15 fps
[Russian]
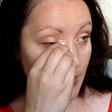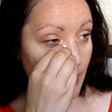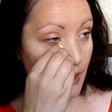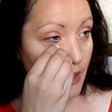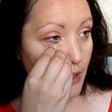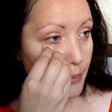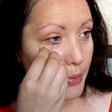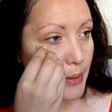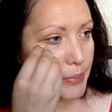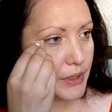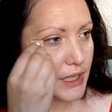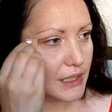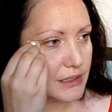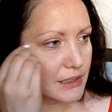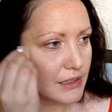А папа
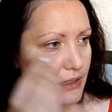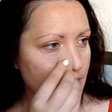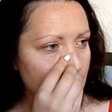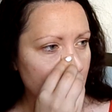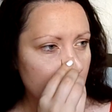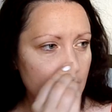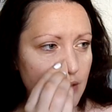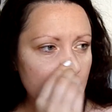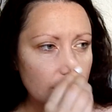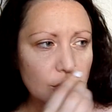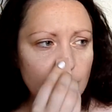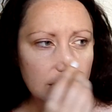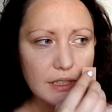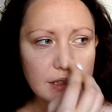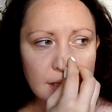как-то, ну,
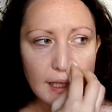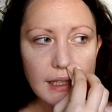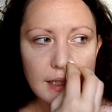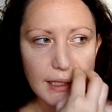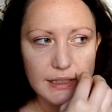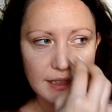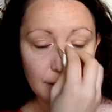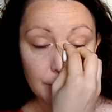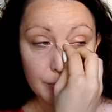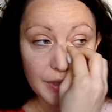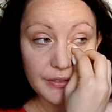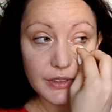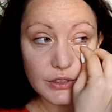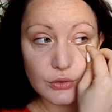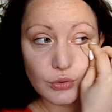он не знал, как нам
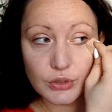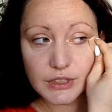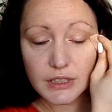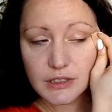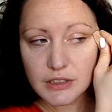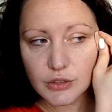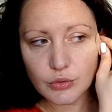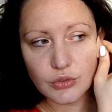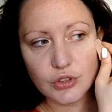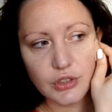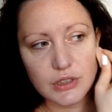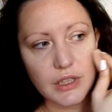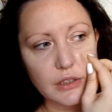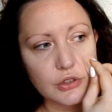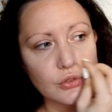привить грузинский, он
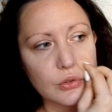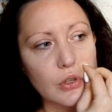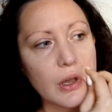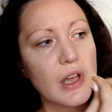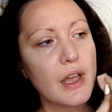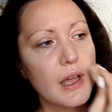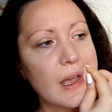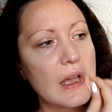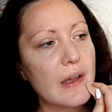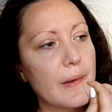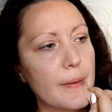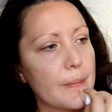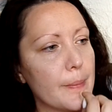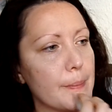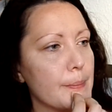считал, что
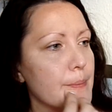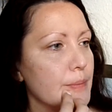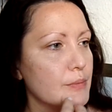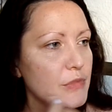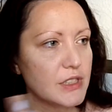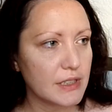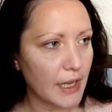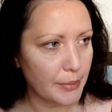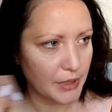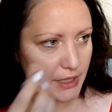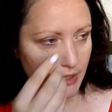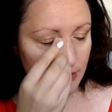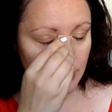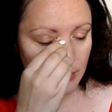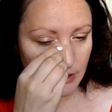мы сами
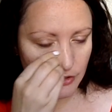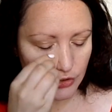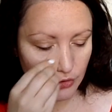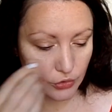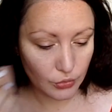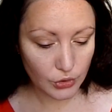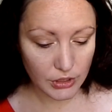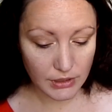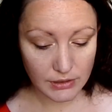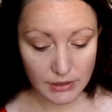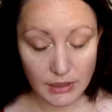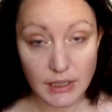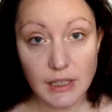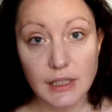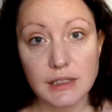как-то должны научиться.
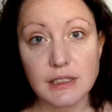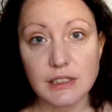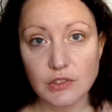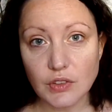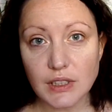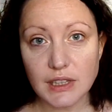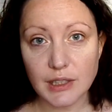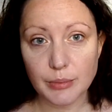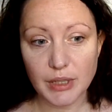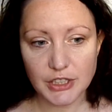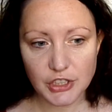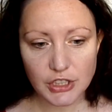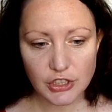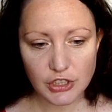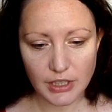И действительно,
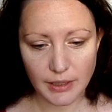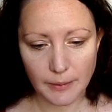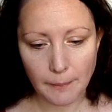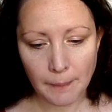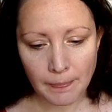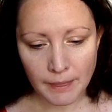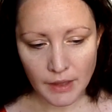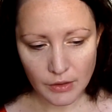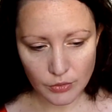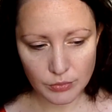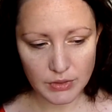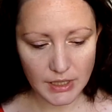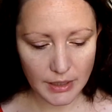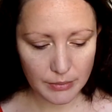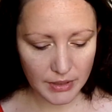мальчишки у
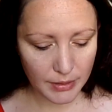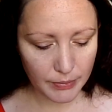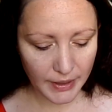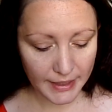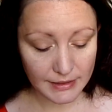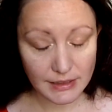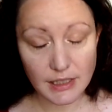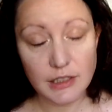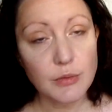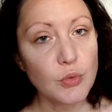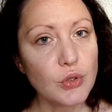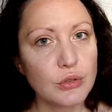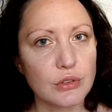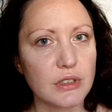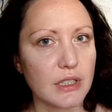меня, мои братья, они
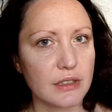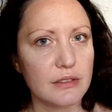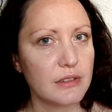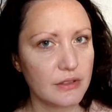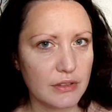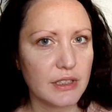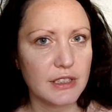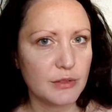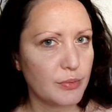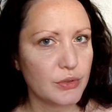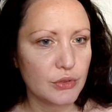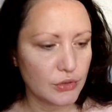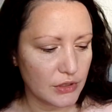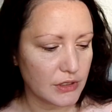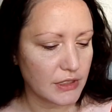могут говорить
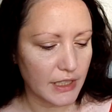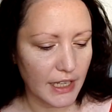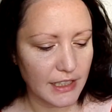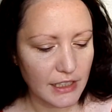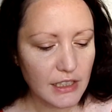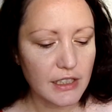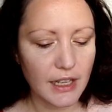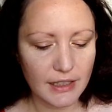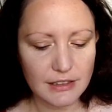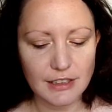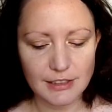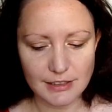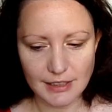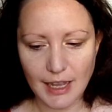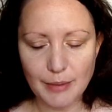по-грузински, они как-то
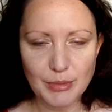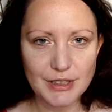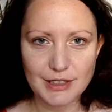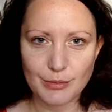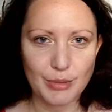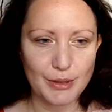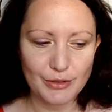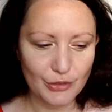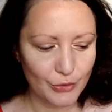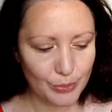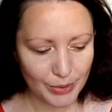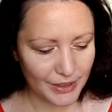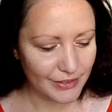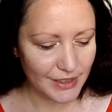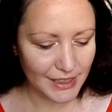сами себе его
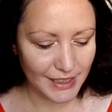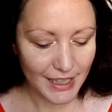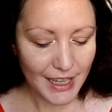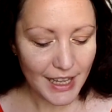привили.